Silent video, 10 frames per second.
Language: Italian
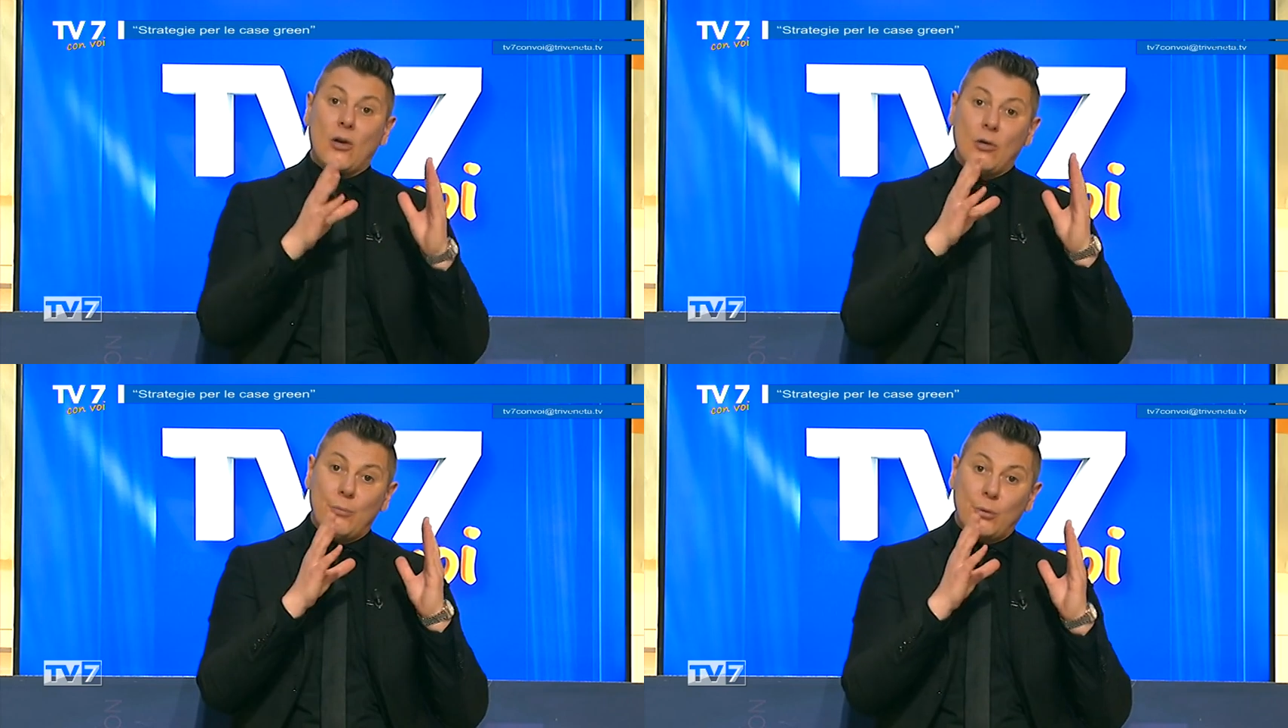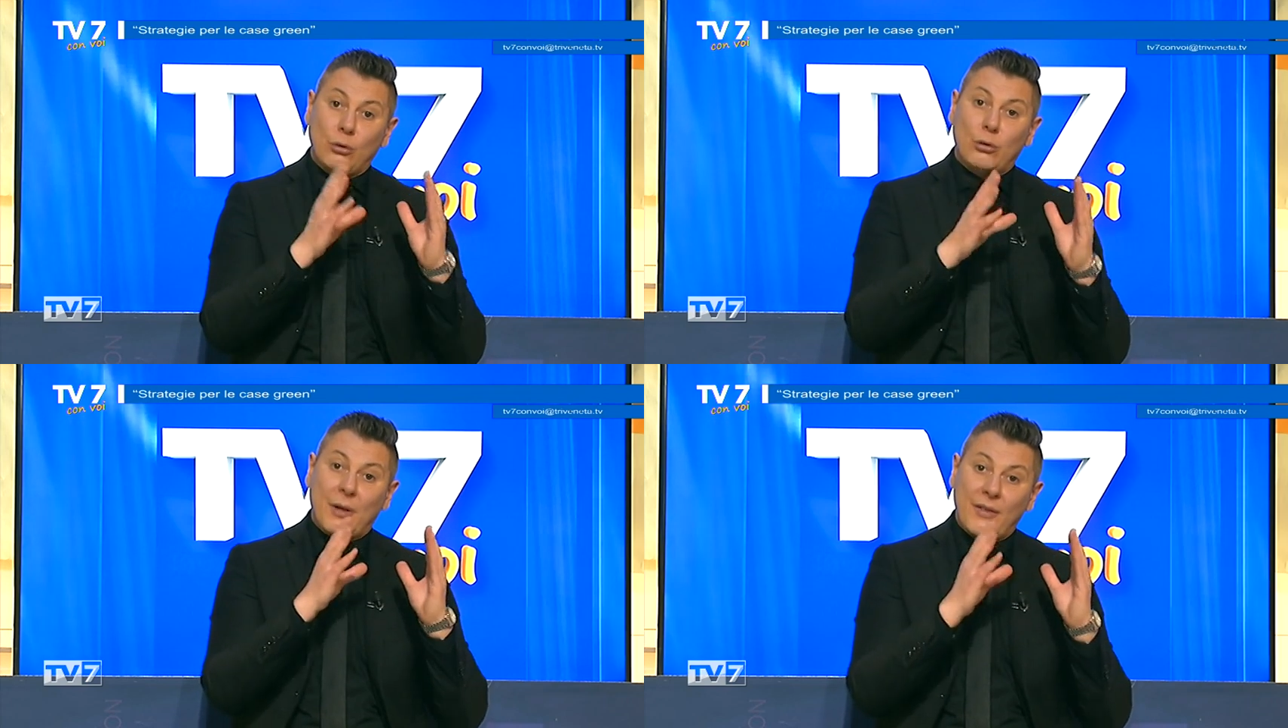con un
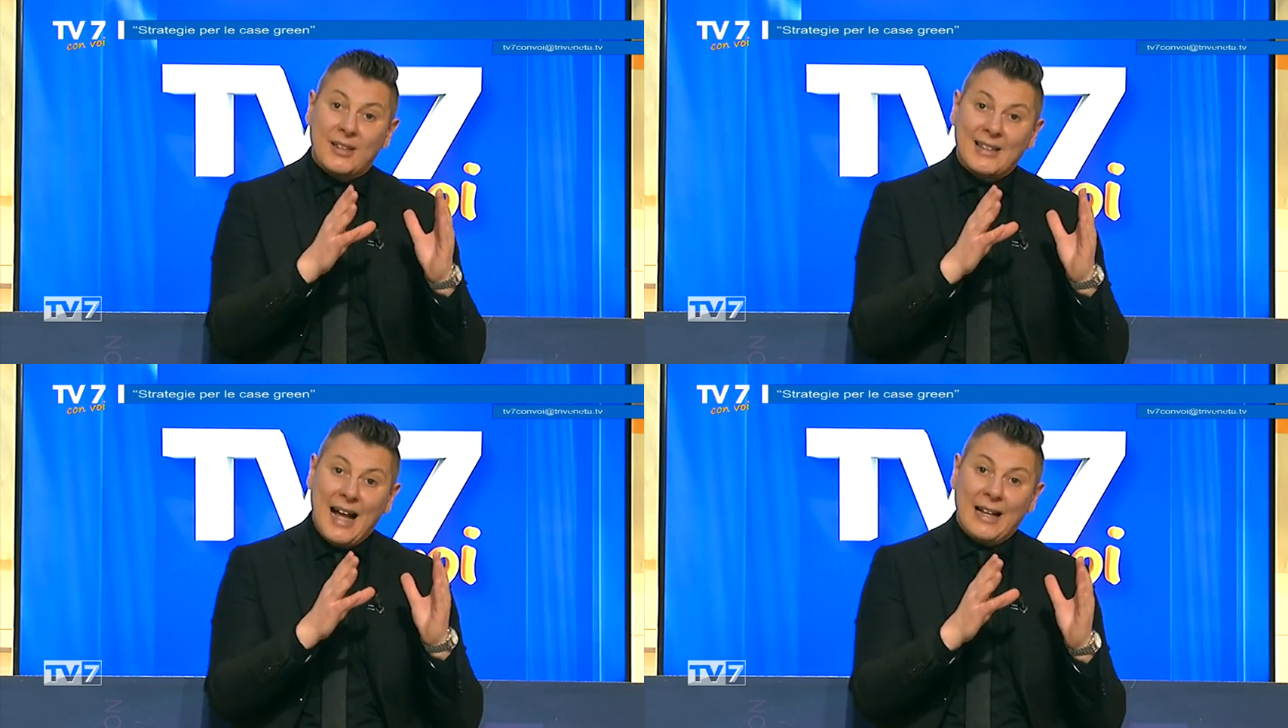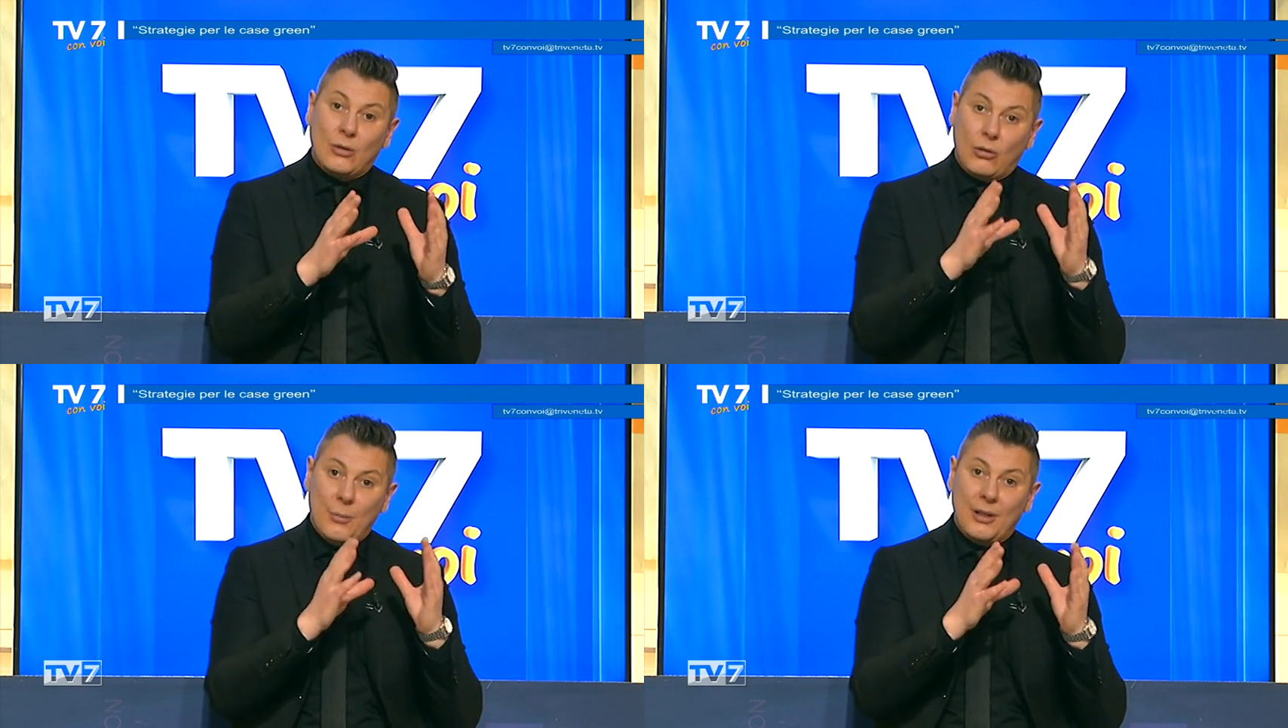prodotto
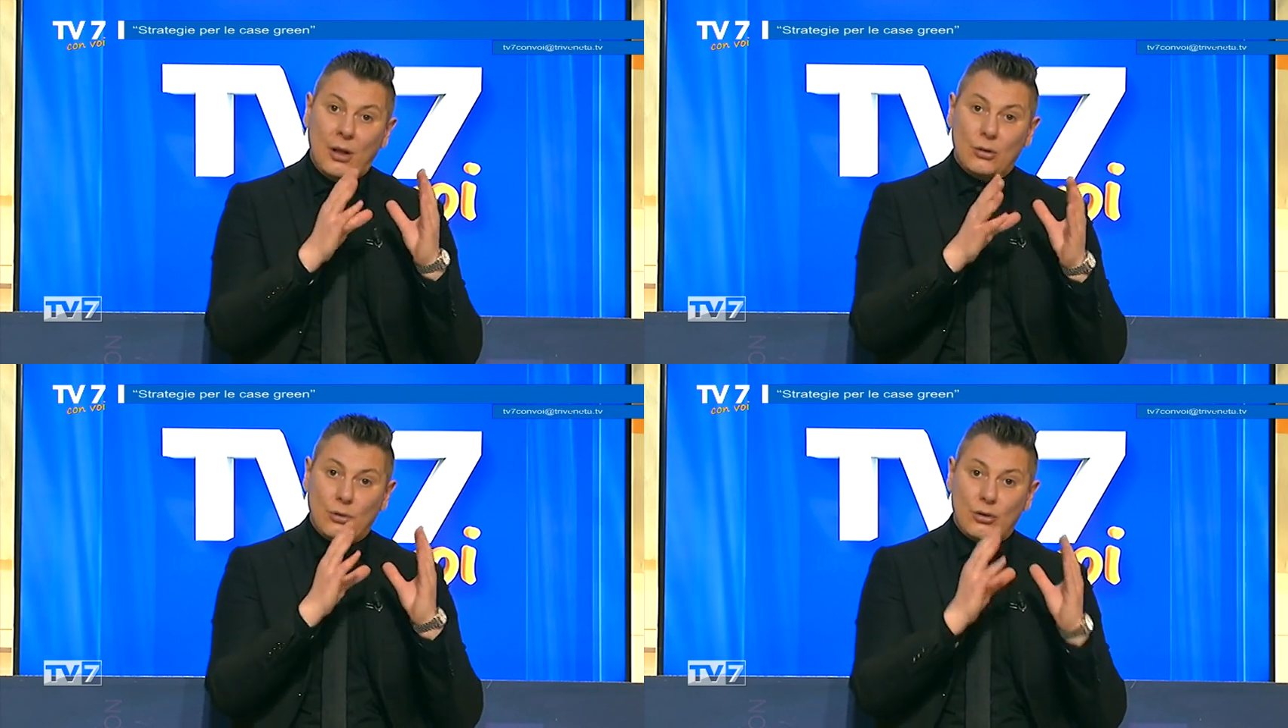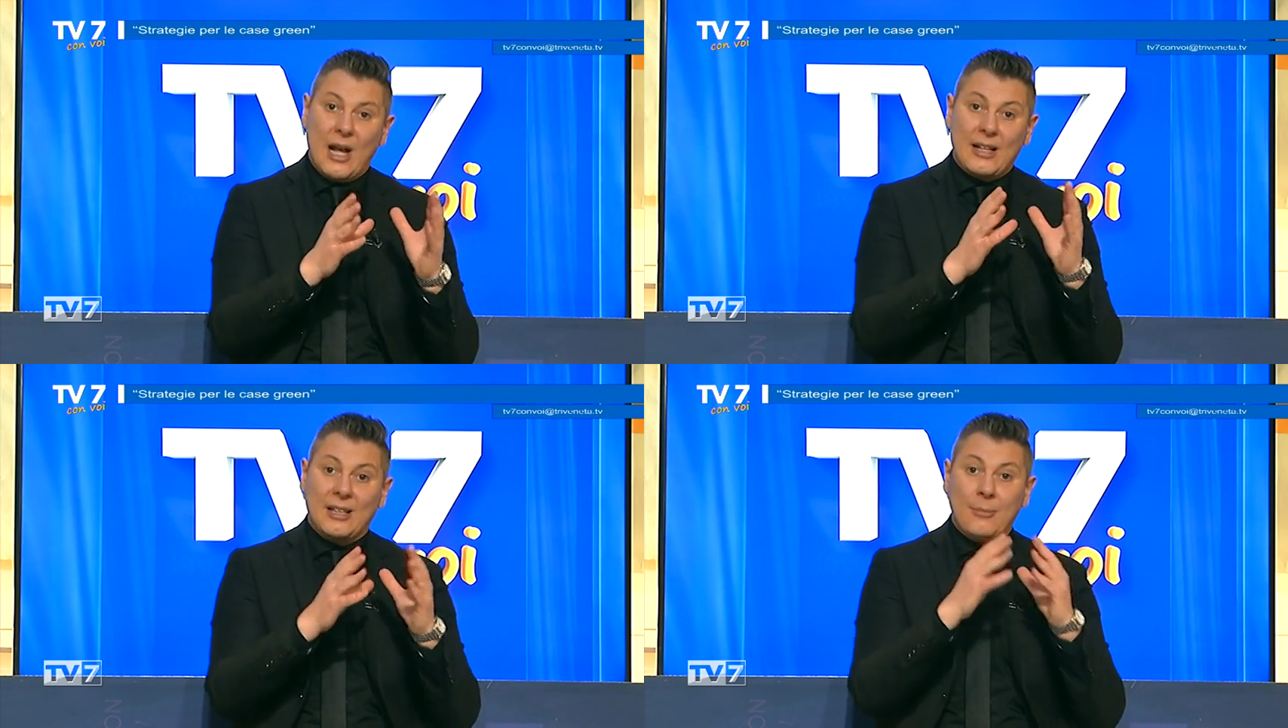brevettato come il nostro
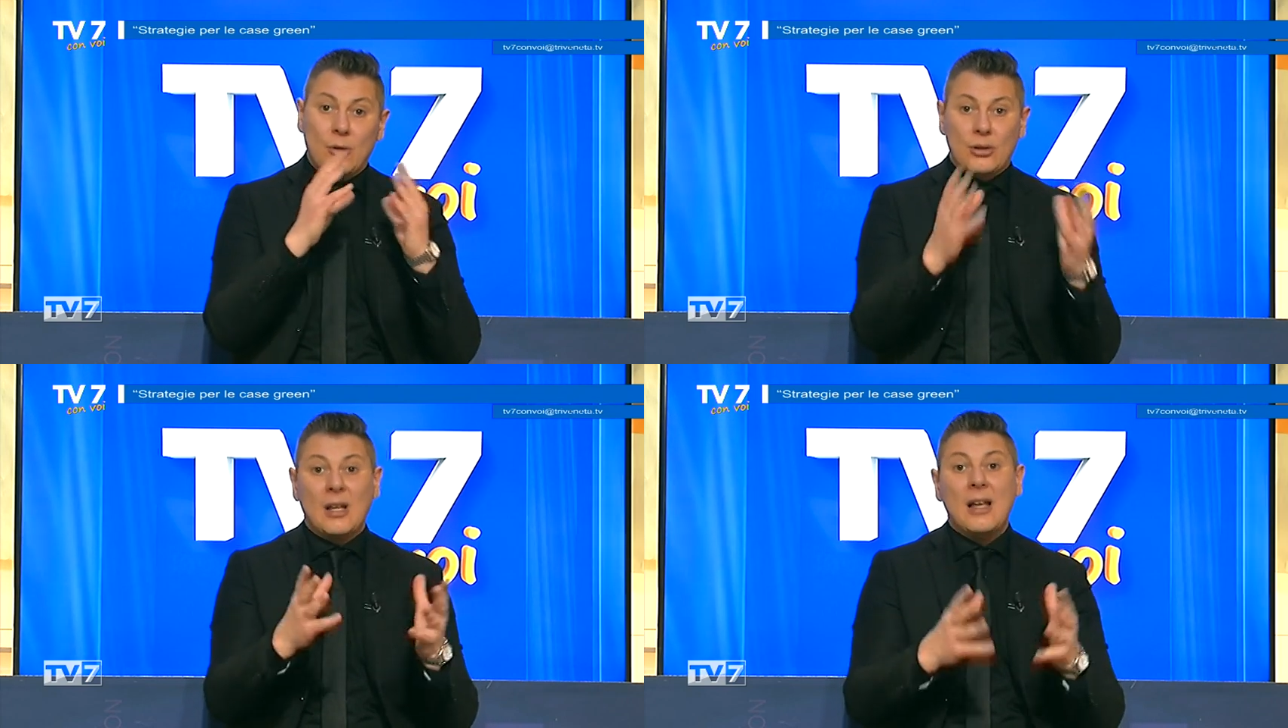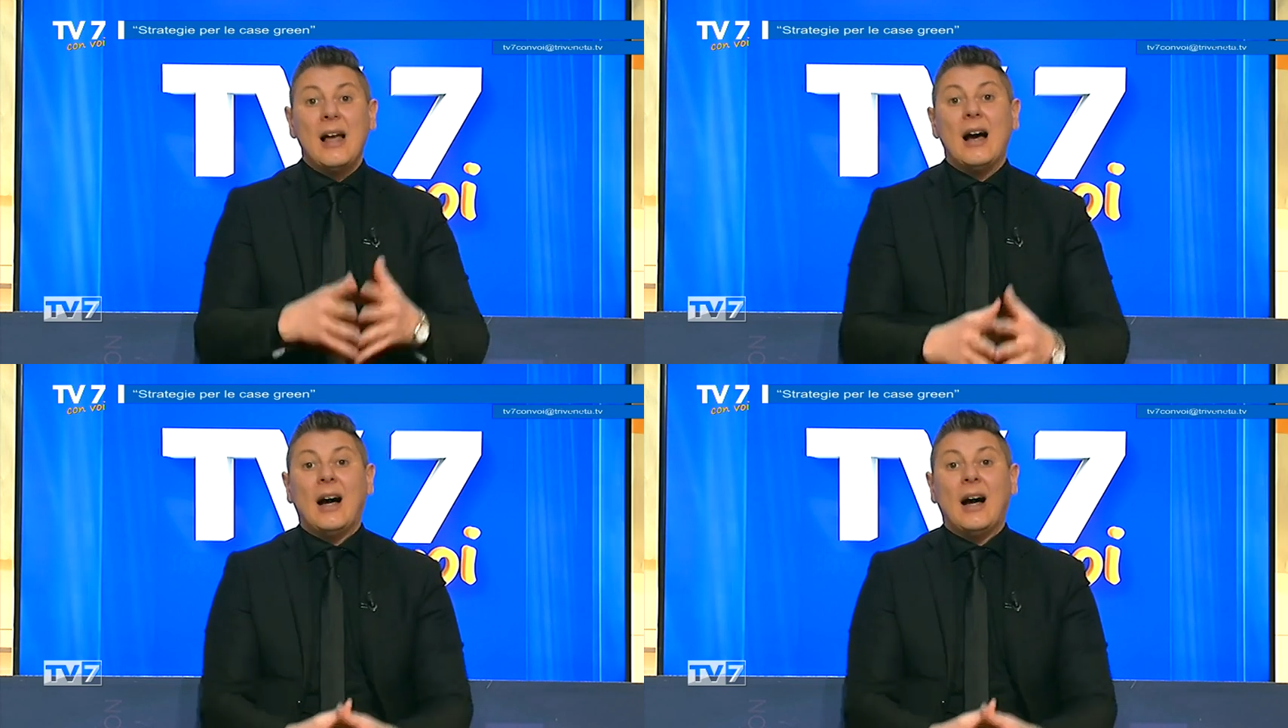Shutterbox